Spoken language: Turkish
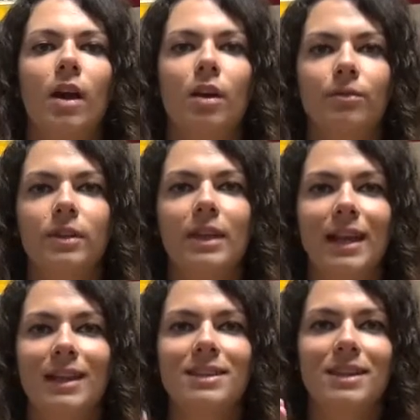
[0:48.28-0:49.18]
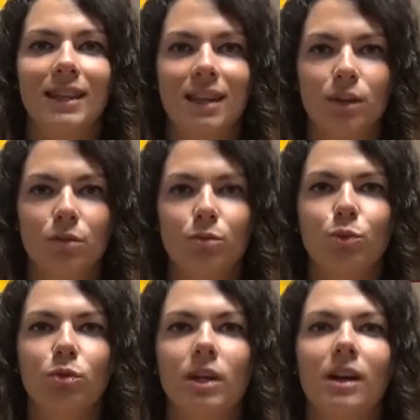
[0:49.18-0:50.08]
ve haftada en az 2 gün
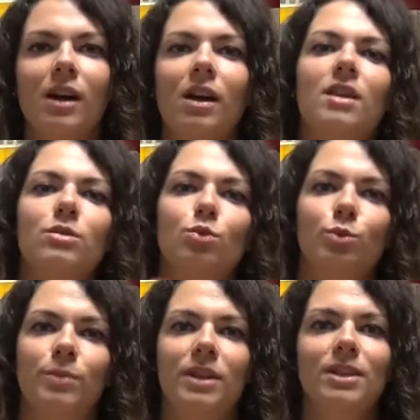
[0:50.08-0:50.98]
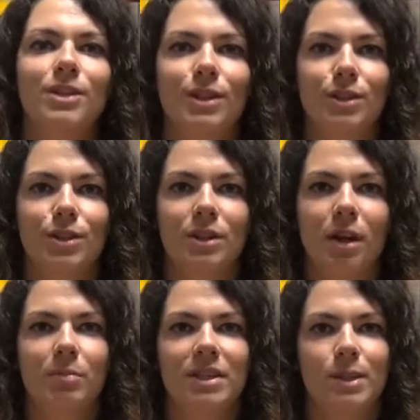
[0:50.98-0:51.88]
mutlaka kas gruplarını
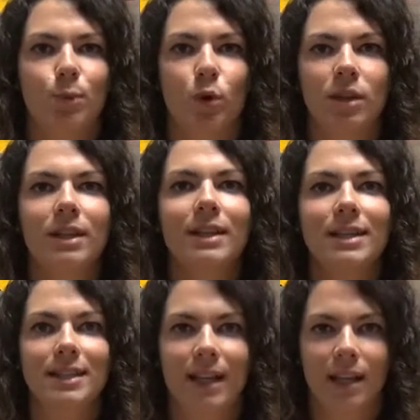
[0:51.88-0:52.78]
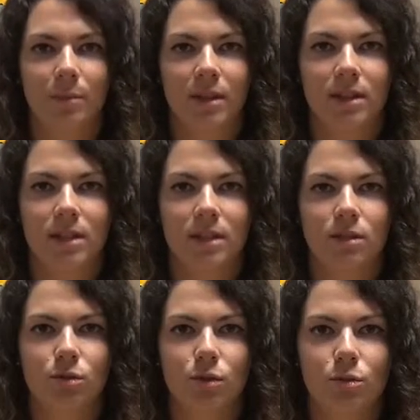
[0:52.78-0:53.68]
çalıştıran bir sporla da desteklemenizi
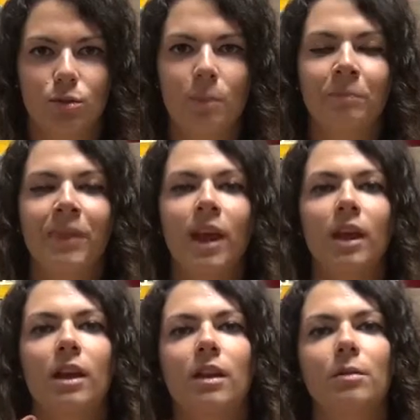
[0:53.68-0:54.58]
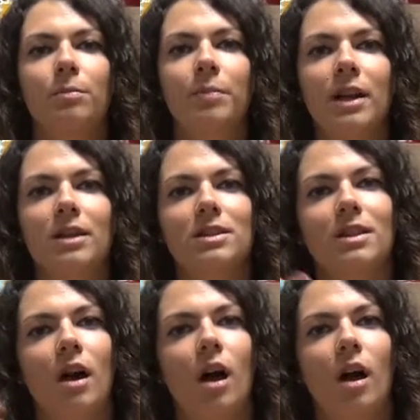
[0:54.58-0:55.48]
istiyoruz. Ee,
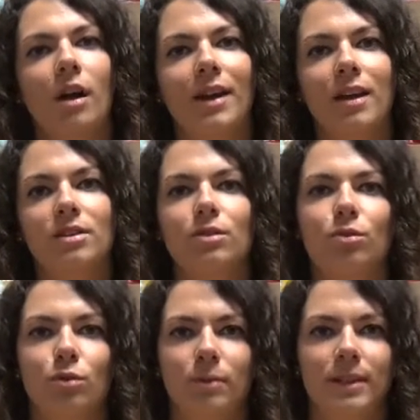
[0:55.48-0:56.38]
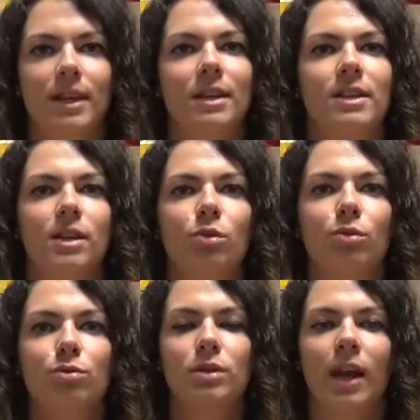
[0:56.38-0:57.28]
biraz daha yaşlı gruba değinecek
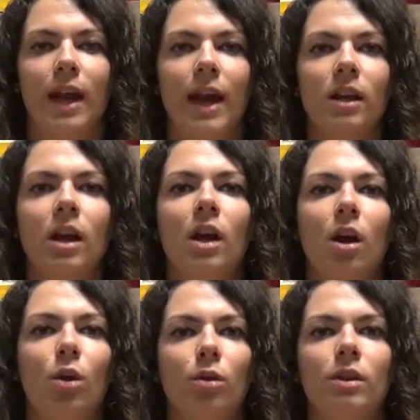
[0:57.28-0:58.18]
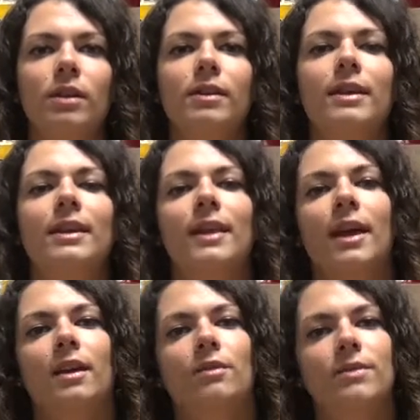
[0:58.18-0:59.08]
olursak eğer onların da
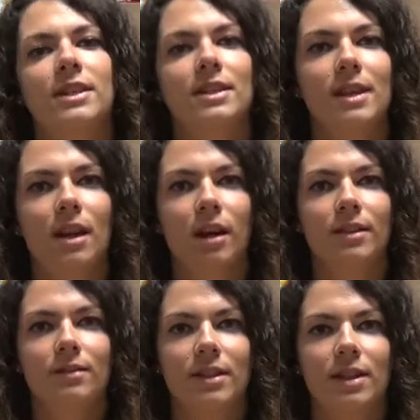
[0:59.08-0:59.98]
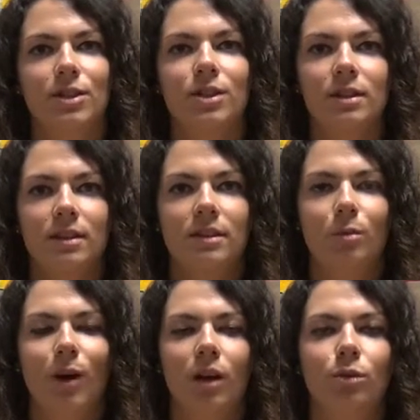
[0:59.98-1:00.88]
yine fiziksel aktivitenin
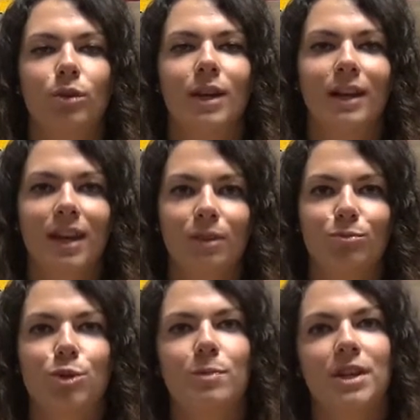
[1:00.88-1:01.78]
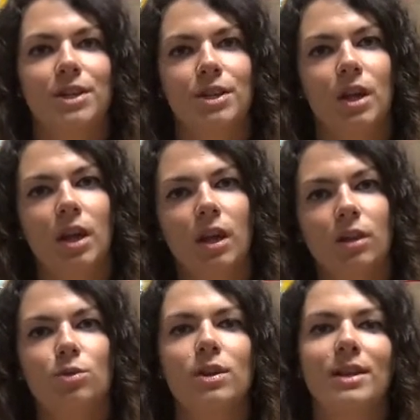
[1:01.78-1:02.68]
şiddetine bağlı olarak
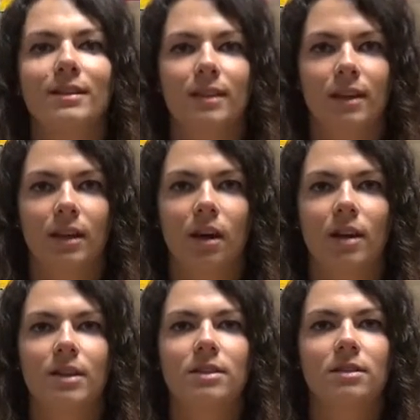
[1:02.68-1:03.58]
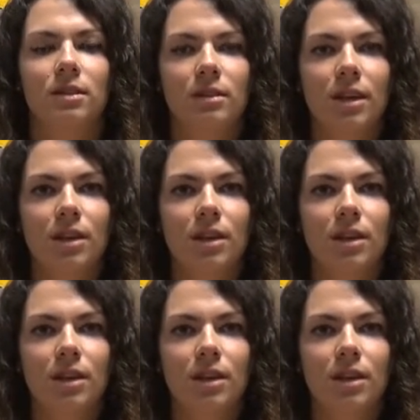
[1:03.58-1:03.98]
75-150 dakika arasında